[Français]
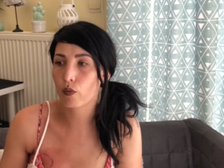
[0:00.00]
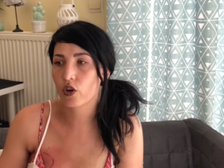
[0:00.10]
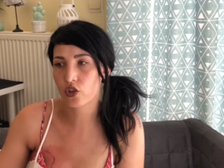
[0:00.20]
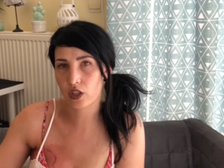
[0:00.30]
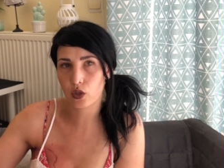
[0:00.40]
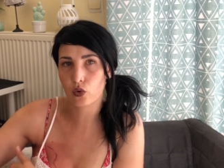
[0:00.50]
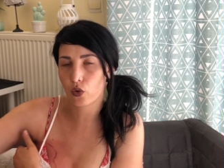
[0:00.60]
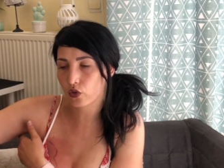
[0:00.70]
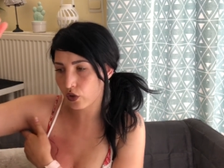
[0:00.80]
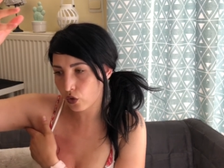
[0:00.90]
Moi j'en ai eu
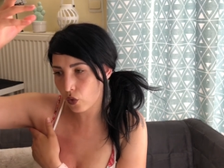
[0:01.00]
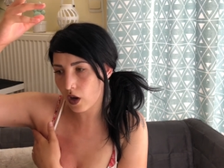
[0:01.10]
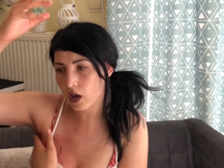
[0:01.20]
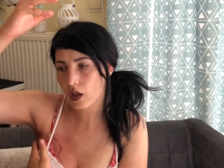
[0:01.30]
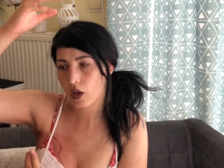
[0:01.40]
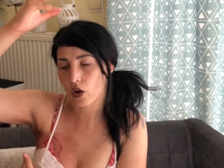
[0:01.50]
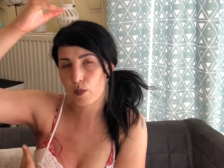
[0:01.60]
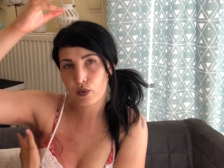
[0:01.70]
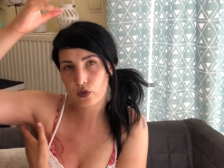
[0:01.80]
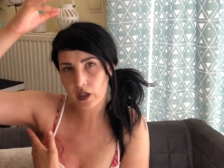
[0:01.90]
aux endroits euh,
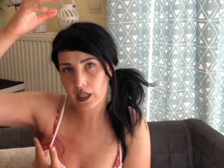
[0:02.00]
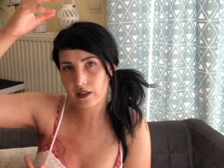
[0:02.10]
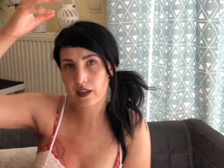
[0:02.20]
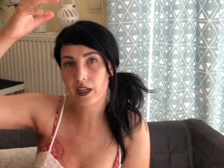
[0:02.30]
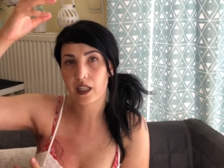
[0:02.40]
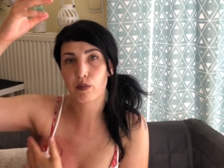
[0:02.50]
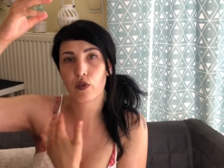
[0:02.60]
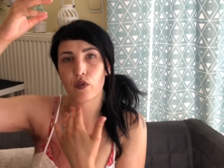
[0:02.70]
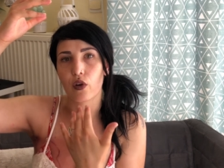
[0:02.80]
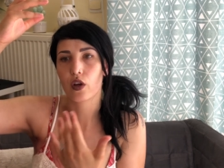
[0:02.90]
plus vers les selles qui
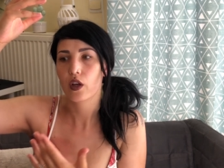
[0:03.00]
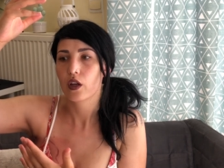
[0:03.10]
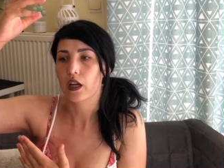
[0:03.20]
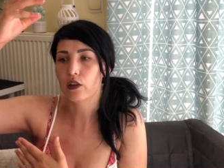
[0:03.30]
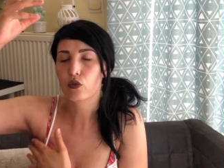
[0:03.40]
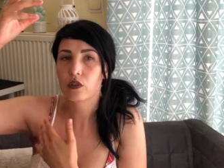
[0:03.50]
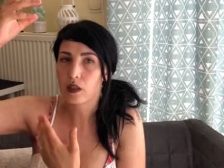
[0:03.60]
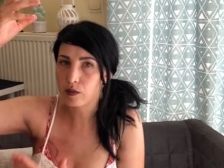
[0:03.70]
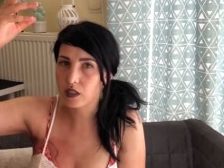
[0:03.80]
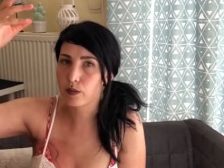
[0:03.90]
peuvent euh, être
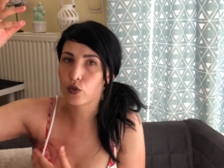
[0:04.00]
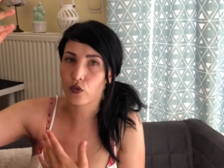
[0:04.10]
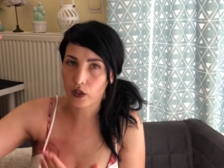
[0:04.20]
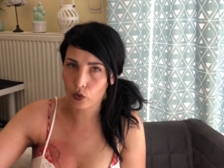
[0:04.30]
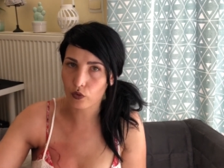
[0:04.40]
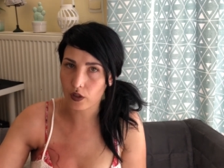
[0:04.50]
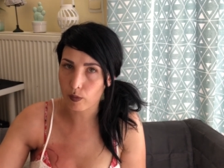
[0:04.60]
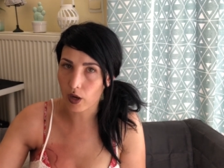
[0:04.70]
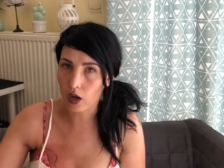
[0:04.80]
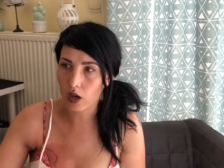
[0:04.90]
susceptibles de faire gonfler le
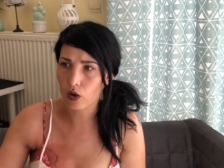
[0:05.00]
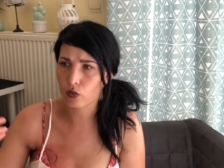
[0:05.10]
bras.